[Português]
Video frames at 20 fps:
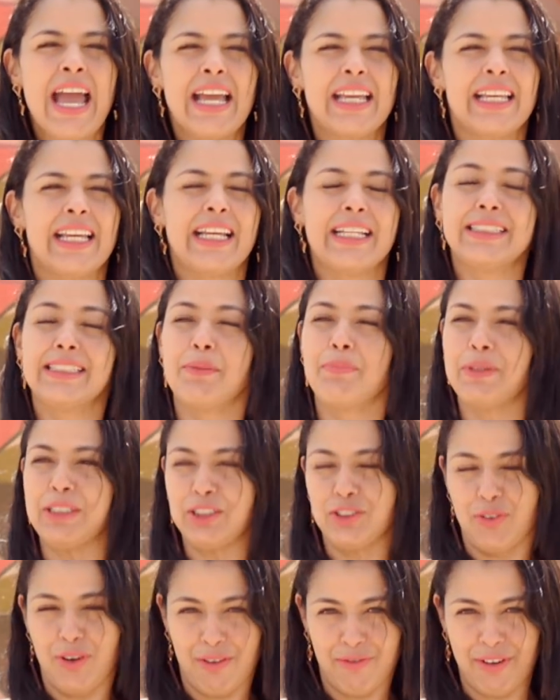o que, que essa
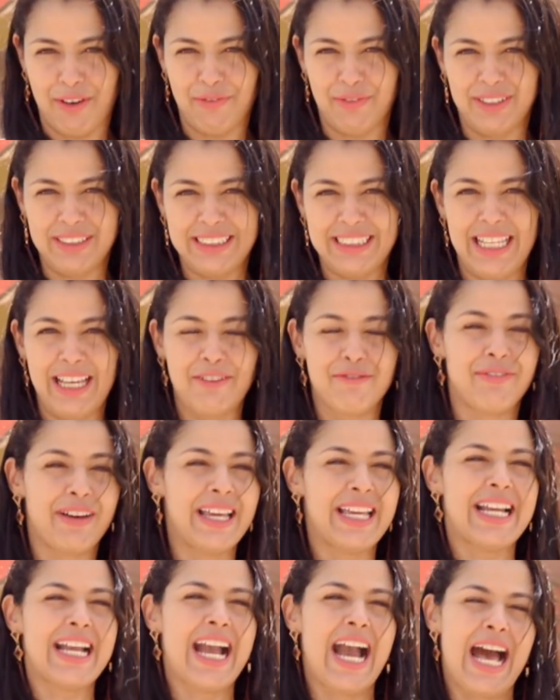pessoa vai fazer?
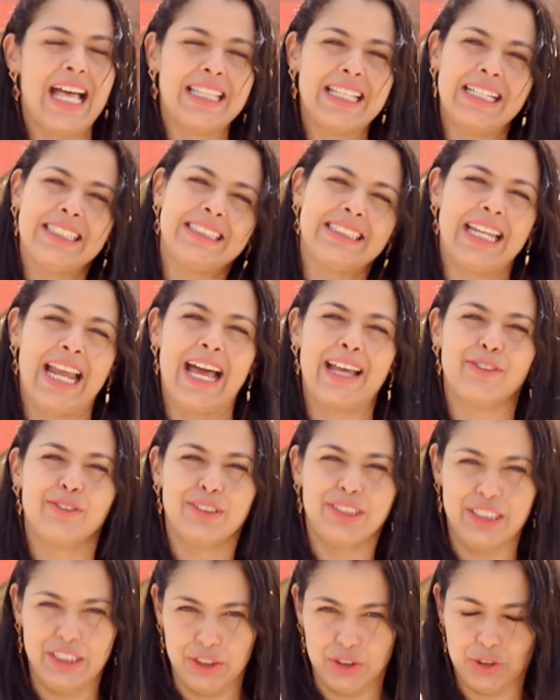Vai cadastrar o
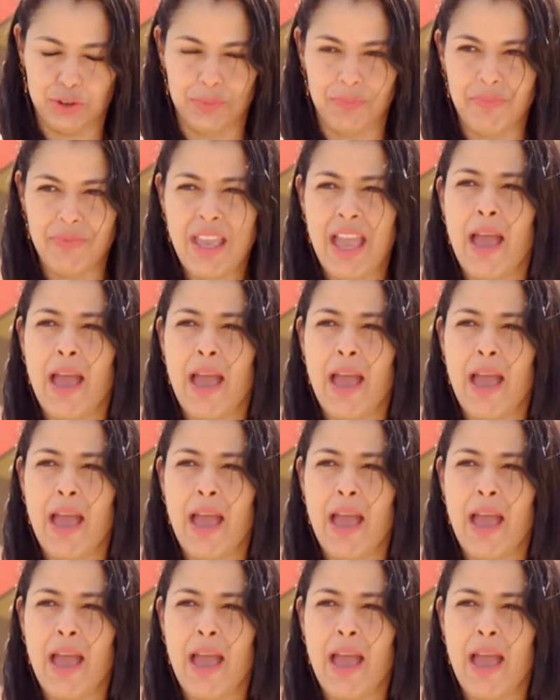sítio.